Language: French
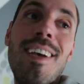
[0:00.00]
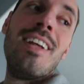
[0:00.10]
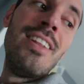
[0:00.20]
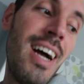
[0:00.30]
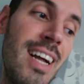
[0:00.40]
mais
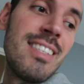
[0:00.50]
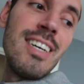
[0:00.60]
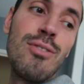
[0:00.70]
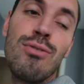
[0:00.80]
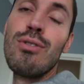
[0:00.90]
Elena, elle
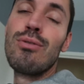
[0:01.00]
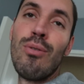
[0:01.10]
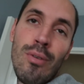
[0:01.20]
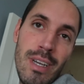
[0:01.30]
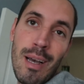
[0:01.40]
s'incruste
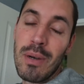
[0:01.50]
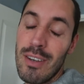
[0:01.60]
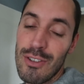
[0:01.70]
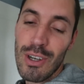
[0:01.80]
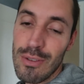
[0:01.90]
trop et
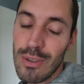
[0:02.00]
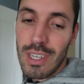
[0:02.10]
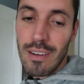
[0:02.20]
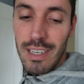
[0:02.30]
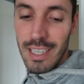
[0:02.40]
après j'aurai trop de
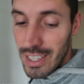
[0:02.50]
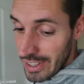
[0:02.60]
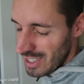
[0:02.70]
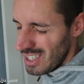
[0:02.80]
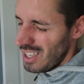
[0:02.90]
travail. Elena